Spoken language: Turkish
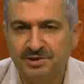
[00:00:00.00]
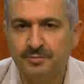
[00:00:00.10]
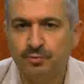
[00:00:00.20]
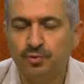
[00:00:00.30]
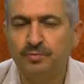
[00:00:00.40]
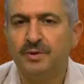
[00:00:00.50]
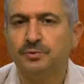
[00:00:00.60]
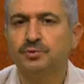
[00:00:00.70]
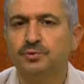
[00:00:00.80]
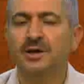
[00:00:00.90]
İşte bütün
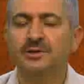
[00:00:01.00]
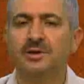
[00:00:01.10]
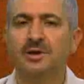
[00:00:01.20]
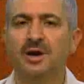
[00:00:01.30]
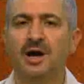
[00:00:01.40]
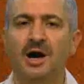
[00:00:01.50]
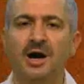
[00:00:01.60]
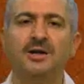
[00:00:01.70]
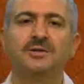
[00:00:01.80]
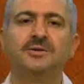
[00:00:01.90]
mevcudat
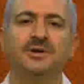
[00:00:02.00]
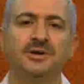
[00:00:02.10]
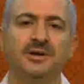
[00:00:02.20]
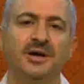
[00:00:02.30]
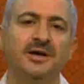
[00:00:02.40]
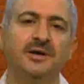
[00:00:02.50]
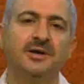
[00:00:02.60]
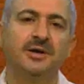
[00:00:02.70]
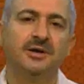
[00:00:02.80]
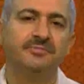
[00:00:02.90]
hal diliyle
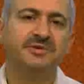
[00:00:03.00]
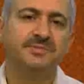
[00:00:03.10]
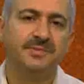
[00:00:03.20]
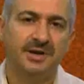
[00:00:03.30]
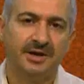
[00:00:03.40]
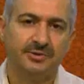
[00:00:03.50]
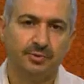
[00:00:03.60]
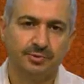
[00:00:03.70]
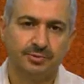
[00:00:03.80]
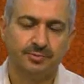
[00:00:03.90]
Bismillah
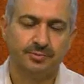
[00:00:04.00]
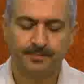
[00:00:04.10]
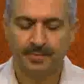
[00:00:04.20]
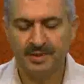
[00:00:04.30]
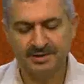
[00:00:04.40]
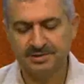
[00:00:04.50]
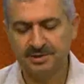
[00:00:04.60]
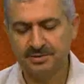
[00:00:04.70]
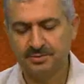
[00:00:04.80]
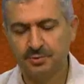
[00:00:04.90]
diyor.
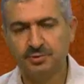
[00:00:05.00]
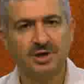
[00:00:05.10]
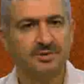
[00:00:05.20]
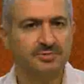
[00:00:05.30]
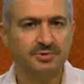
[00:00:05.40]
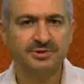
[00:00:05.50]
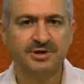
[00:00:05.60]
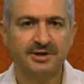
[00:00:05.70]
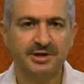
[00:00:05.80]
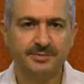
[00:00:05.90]
Nasıl? Üstadımız
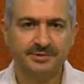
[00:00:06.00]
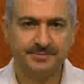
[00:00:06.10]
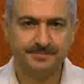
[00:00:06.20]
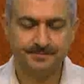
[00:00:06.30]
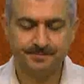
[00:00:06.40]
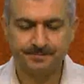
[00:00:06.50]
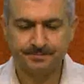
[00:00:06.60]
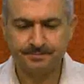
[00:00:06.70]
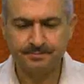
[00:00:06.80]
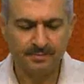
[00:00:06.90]
izahını yaptı.
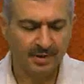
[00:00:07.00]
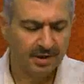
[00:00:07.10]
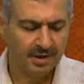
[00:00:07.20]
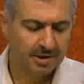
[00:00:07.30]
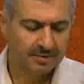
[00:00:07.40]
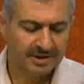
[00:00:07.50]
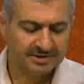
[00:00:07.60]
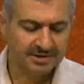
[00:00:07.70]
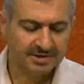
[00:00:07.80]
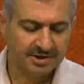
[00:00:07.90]

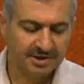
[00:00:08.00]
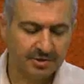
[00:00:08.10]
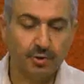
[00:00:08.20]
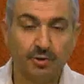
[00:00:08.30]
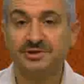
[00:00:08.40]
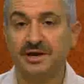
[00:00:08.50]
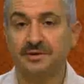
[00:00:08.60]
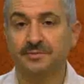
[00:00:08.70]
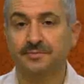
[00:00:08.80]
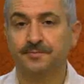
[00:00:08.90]
Nasıl ki görsen,